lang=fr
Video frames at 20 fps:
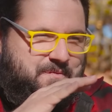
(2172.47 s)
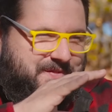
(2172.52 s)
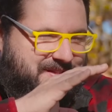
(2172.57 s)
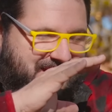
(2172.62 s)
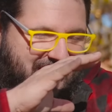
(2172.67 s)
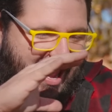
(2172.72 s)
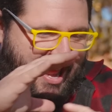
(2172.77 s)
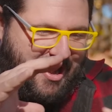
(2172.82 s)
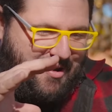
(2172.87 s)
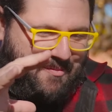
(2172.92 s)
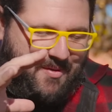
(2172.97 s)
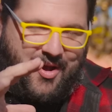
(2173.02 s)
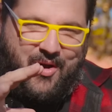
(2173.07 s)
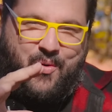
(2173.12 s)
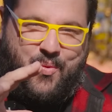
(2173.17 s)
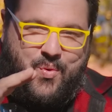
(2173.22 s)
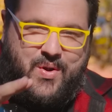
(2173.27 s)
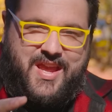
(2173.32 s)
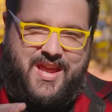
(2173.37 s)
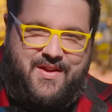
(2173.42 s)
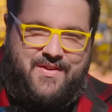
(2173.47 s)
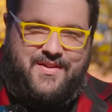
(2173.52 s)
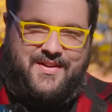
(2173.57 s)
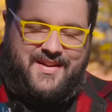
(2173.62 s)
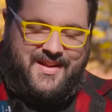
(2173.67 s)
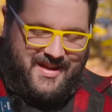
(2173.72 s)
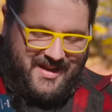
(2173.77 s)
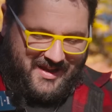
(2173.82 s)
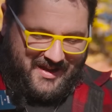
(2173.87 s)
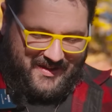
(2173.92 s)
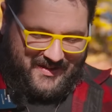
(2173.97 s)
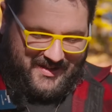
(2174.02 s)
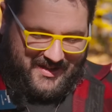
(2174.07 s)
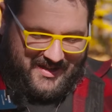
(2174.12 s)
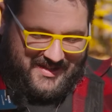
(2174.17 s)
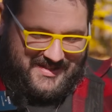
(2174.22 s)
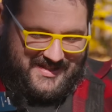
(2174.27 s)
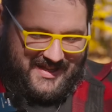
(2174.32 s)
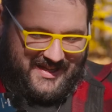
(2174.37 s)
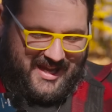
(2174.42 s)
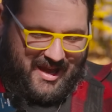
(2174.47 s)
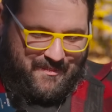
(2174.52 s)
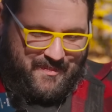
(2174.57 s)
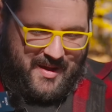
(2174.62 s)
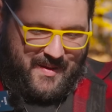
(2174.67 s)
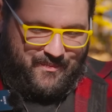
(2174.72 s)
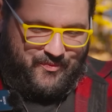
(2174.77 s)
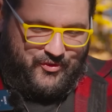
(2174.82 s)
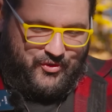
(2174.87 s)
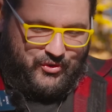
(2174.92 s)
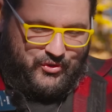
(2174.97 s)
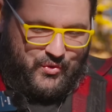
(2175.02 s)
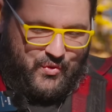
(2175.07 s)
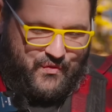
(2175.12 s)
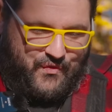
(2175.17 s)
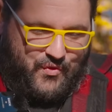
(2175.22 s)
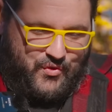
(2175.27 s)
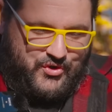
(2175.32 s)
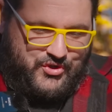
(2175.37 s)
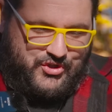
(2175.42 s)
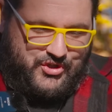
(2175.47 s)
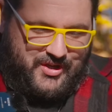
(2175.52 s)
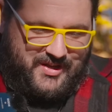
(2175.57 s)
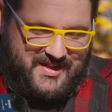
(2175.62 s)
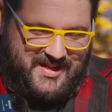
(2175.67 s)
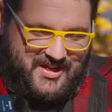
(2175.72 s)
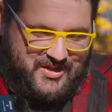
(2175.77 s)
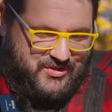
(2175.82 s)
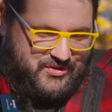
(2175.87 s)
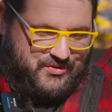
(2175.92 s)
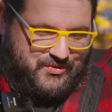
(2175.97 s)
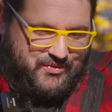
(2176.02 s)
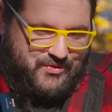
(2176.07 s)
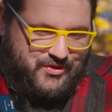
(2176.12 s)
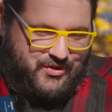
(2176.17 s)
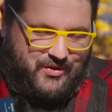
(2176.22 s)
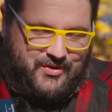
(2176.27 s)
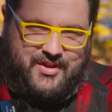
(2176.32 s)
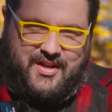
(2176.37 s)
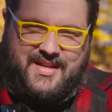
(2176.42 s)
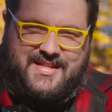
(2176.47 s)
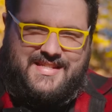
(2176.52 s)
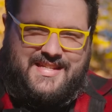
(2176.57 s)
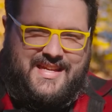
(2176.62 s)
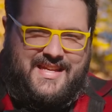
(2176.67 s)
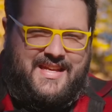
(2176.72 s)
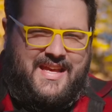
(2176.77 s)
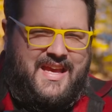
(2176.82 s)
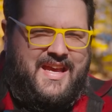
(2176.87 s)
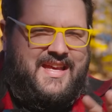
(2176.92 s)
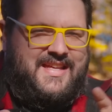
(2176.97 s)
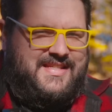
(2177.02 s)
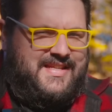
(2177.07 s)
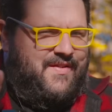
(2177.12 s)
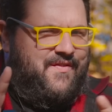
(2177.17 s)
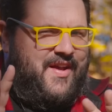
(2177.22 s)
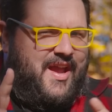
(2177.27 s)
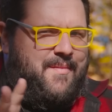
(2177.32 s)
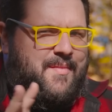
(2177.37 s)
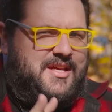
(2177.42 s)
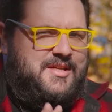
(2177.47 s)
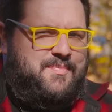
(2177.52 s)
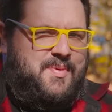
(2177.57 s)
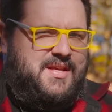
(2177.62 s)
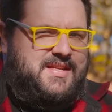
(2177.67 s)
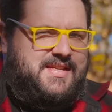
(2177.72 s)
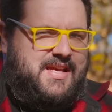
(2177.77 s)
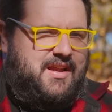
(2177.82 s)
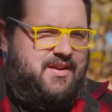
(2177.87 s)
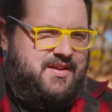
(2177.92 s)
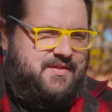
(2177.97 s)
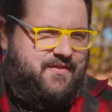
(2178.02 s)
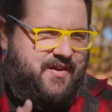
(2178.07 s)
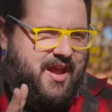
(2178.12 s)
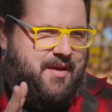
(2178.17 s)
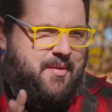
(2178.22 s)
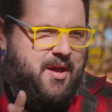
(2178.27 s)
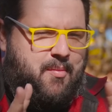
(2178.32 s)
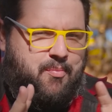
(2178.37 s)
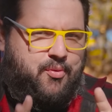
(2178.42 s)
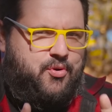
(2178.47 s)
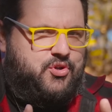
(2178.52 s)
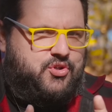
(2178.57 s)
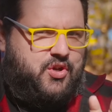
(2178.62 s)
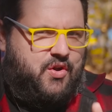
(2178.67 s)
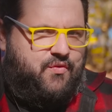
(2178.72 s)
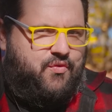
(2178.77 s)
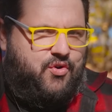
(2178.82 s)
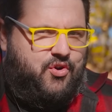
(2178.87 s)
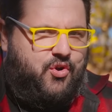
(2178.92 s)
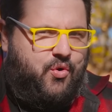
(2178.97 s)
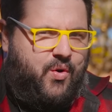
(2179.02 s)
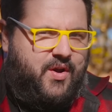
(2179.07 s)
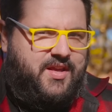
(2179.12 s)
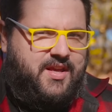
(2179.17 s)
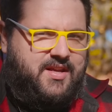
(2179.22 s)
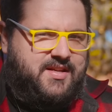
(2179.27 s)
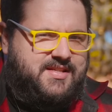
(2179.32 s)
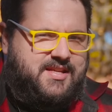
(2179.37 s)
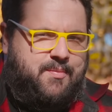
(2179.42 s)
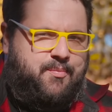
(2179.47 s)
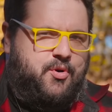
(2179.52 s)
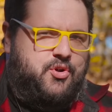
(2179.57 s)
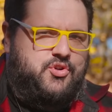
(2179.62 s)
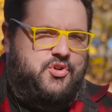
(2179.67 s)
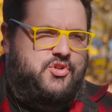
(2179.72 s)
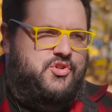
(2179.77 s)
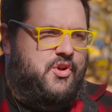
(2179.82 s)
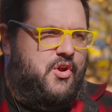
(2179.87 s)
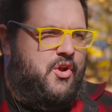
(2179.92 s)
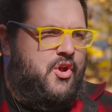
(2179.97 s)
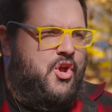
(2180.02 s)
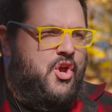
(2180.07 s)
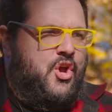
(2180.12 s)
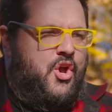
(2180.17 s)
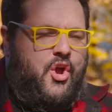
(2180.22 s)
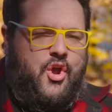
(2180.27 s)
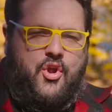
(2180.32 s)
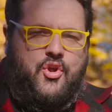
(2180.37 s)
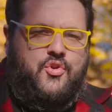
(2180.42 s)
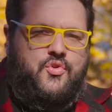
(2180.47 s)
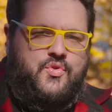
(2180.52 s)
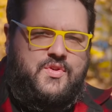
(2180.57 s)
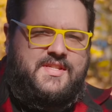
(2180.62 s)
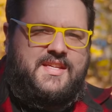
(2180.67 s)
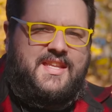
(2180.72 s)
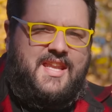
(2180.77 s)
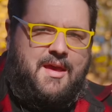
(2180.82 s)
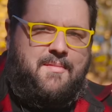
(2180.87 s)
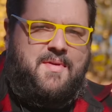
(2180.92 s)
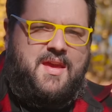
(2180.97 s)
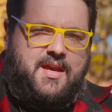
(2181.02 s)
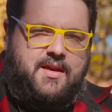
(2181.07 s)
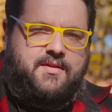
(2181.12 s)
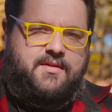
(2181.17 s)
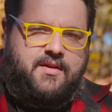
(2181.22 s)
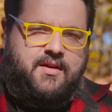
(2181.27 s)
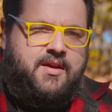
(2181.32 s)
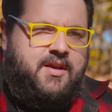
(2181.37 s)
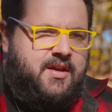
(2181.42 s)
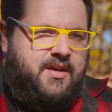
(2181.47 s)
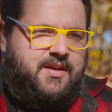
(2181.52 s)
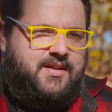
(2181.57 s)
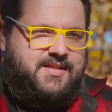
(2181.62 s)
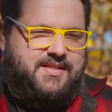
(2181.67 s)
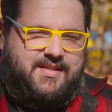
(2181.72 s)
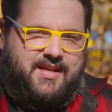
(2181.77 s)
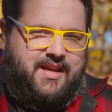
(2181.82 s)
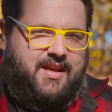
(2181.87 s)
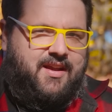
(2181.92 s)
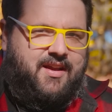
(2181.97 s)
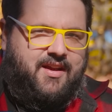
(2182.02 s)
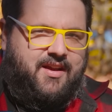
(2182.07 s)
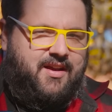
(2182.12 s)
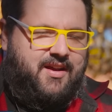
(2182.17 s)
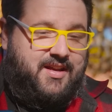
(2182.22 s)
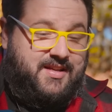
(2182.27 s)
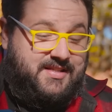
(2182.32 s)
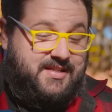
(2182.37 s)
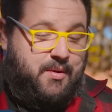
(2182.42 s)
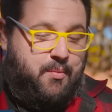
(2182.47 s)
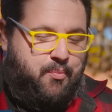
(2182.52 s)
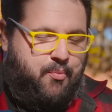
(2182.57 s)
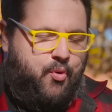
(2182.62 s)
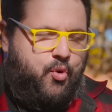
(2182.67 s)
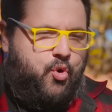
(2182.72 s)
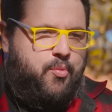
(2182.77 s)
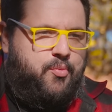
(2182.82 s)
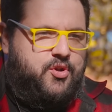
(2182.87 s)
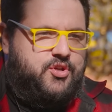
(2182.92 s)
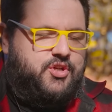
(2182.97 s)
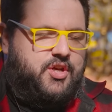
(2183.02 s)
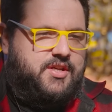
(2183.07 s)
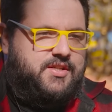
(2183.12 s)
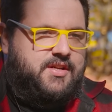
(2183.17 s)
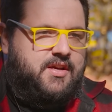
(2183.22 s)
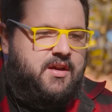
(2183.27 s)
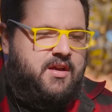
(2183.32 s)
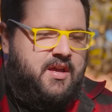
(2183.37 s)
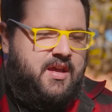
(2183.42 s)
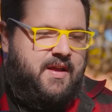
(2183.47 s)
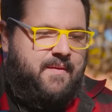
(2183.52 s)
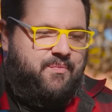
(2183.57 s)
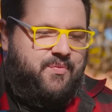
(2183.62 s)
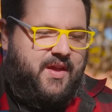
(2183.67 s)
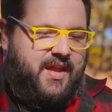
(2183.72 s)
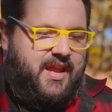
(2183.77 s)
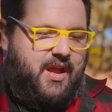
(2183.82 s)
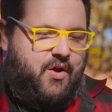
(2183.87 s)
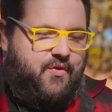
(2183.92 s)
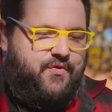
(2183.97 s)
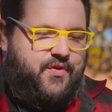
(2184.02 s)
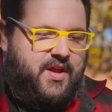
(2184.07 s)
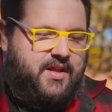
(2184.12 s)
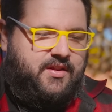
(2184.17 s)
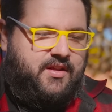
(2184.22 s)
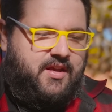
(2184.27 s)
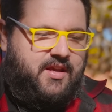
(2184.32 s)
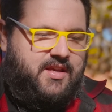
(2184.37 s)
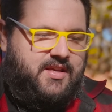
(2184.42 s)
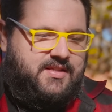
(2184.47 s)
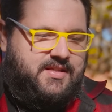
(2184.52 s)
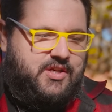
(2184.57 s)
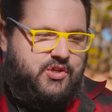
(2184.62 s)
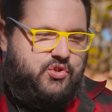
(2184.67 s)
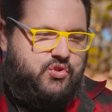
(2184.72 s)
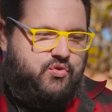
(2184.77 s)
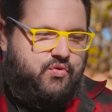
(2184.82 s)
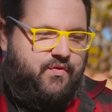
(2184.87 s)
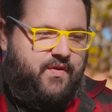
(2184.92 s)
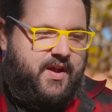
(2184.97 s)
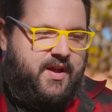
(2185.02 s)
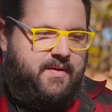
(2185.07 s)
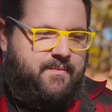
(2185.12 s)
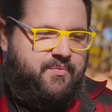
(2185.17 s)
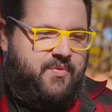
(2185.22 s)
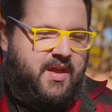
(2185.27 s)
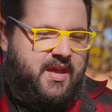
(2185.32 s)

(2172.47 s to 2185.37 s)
tellement weird. C'est capable d'auto-fonctionner et tout. Donc euh, c'est, vraiment spécial, vraiment plus que vous le croyez. C'est pas juste un, une usine à merde. C'est, euh, c'est beaucoup plus que ça. Et en fait, ils disent souvent